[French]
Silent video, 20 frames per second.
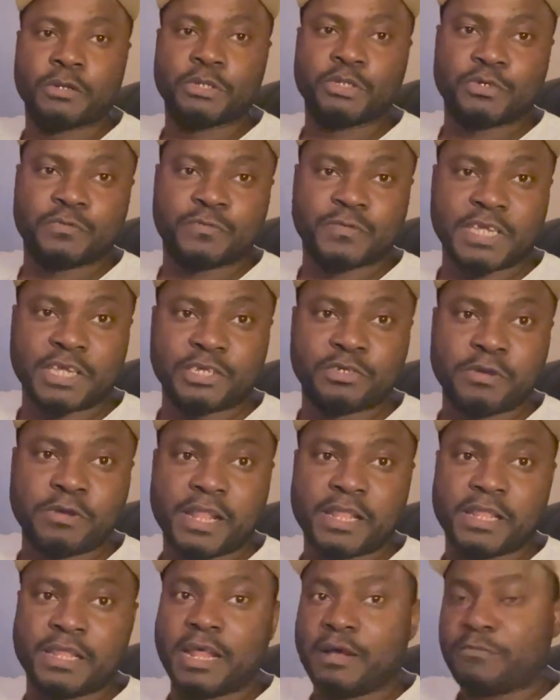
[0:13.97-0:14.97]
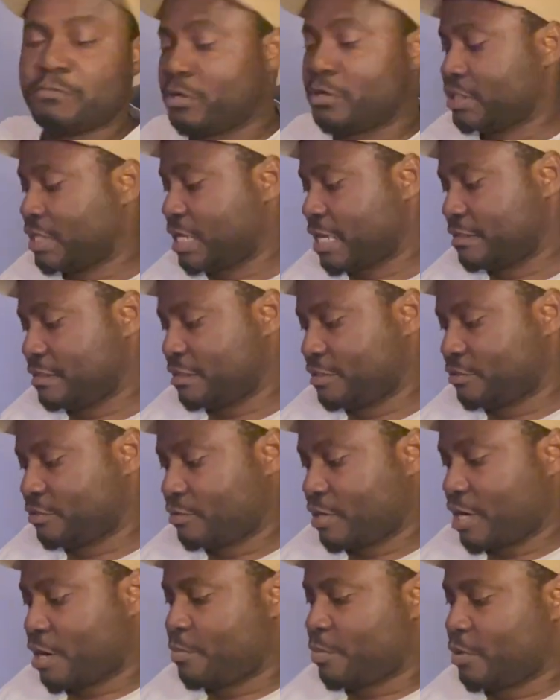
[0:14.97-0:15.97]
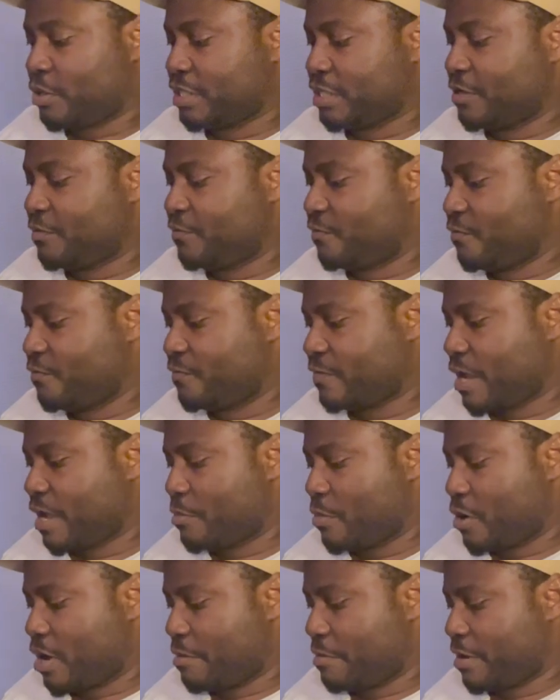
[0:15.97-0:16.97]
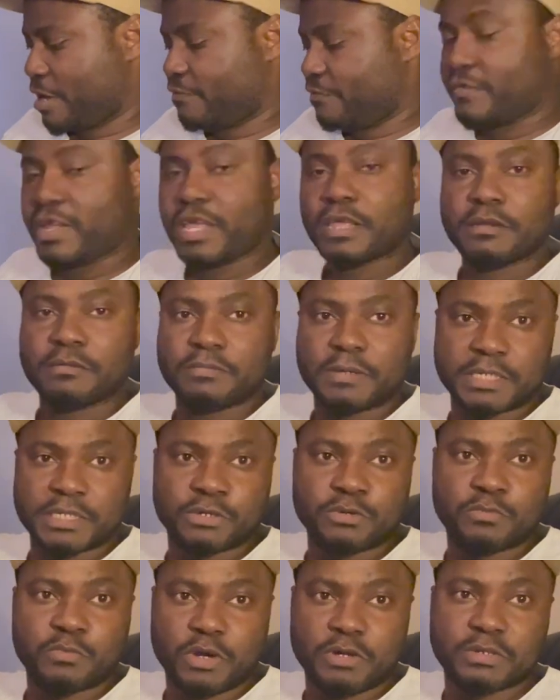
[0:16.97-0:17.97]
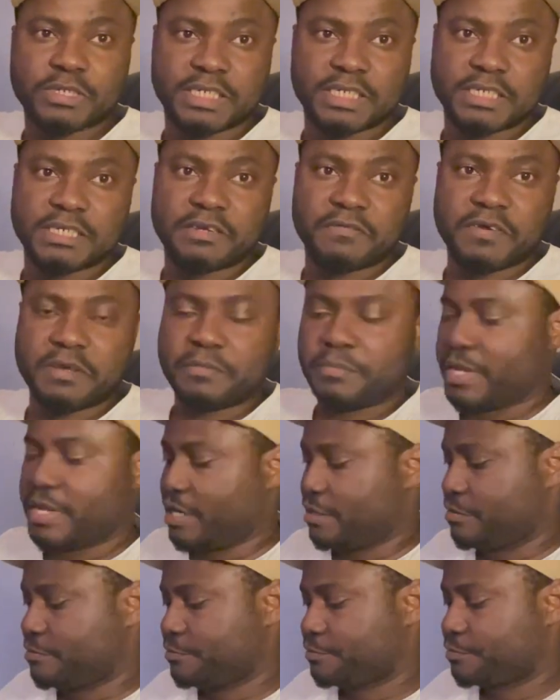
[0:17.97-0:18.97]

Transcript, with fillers: Je vous en souhaite davantage. En tout cas, portez-vous vraiment à merveille parce que moi aussi, je vais bien.